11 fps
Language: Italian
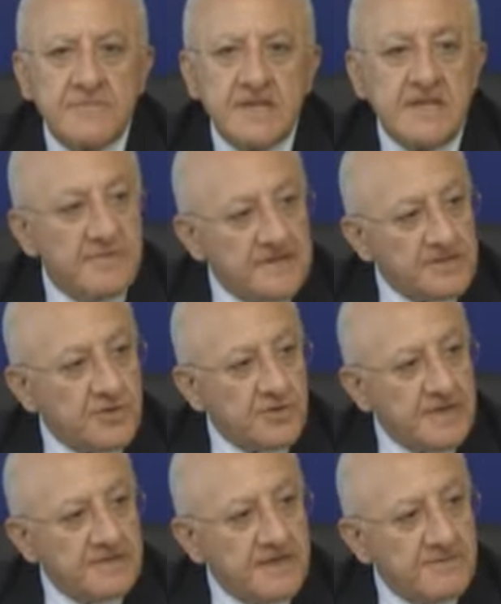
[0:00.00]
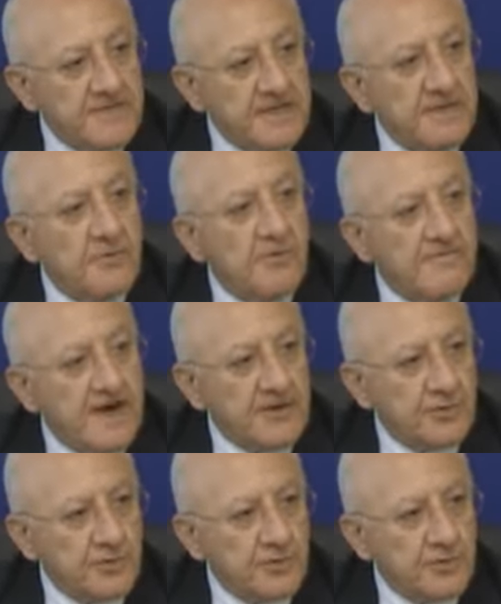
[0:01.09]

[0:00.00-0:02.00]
I pensionati al minimo vanno